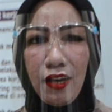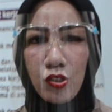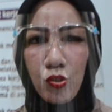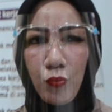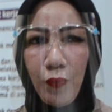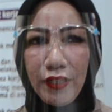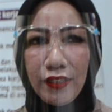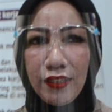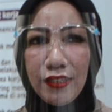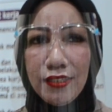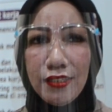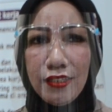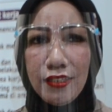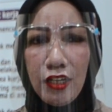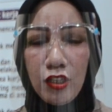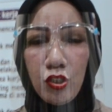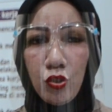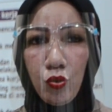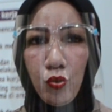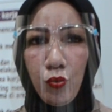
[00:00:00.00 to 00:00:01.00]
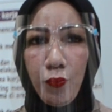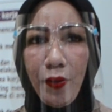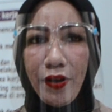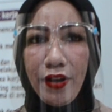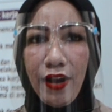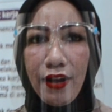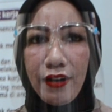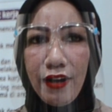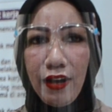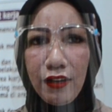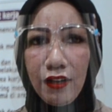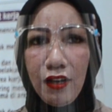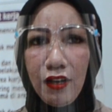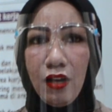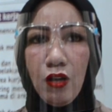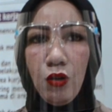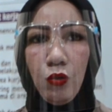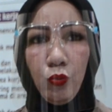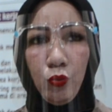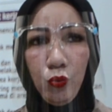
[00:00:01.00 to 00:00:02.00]
asupan gizi yang cukup pada anak
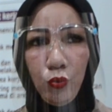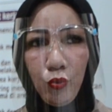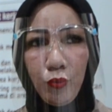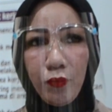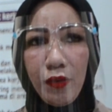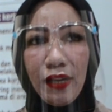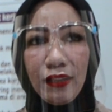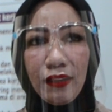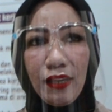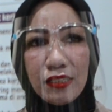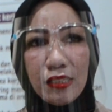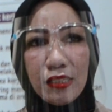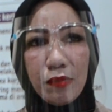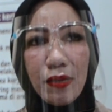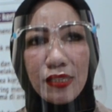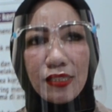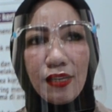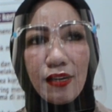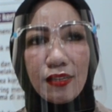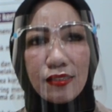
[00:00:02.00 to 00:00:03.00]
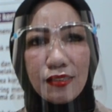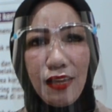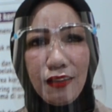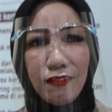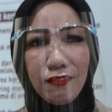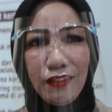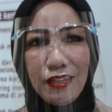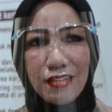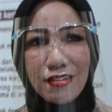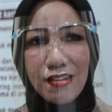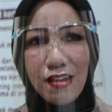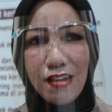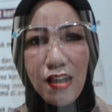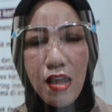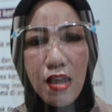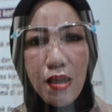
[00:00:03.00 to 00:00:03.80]
untuk mengatasi masalah stunting,